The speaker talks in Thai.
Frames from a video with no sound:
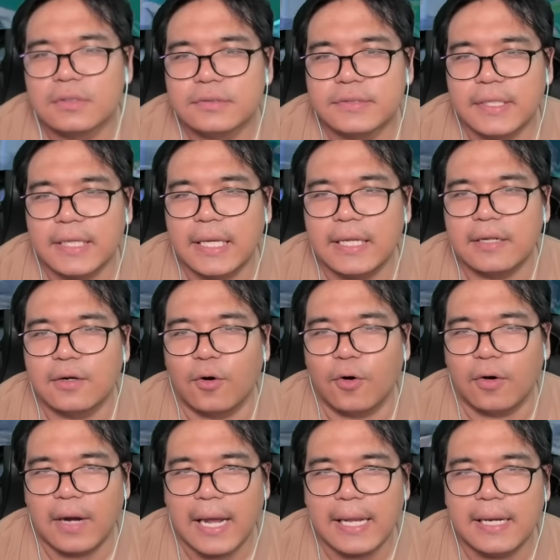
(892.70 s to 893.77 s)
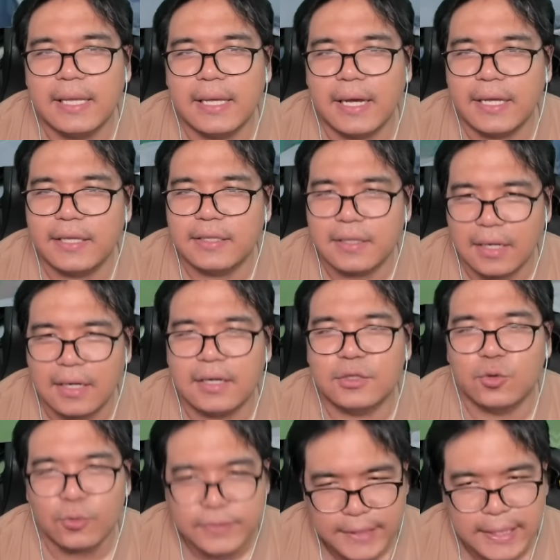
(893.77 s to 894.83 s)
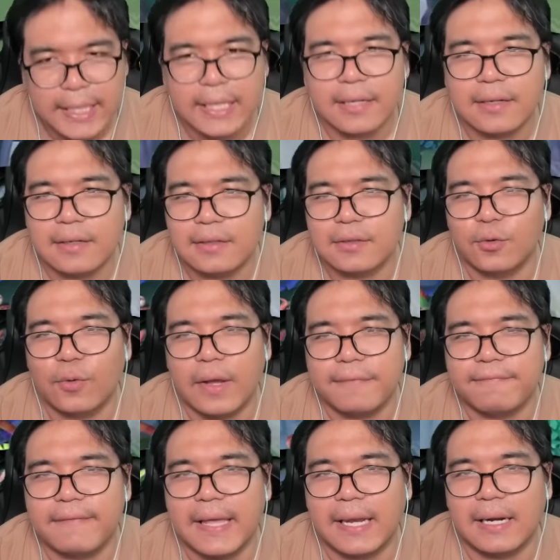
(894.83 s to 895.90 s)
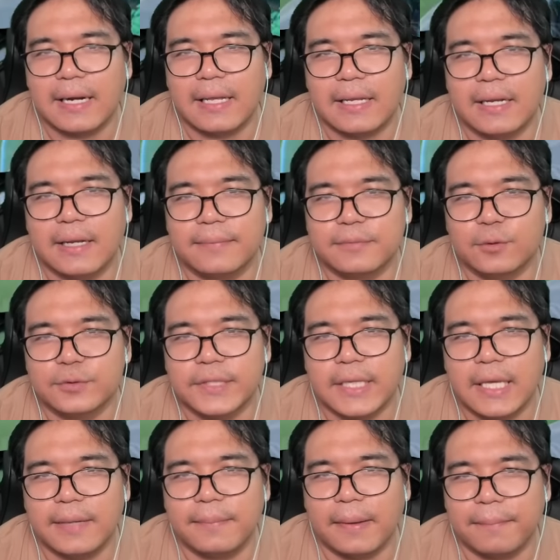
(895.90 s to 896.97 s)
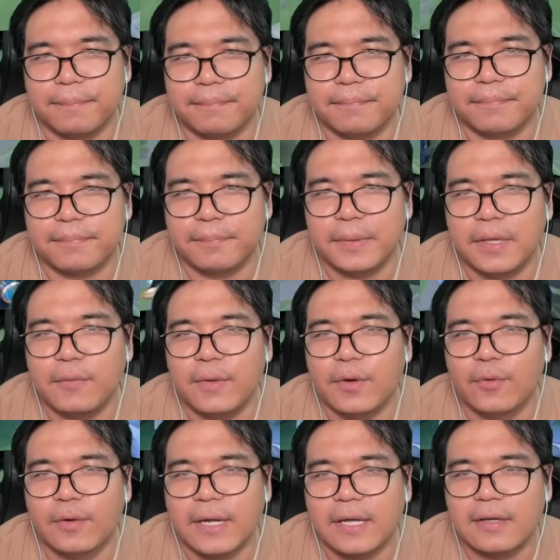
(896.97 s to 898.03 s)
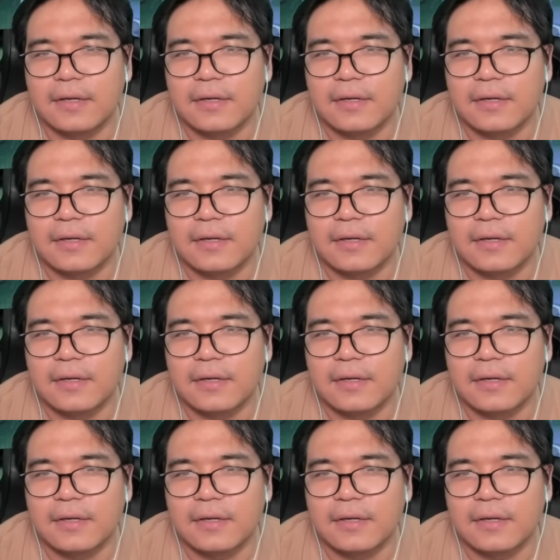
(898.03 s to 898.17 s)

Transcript: สกินของไอริเอ้ยเออทุกสกินทุกเอฟเฟกต์อะไรอย่างเงี้ยครับทุกสกินแบบพรีวิวนะ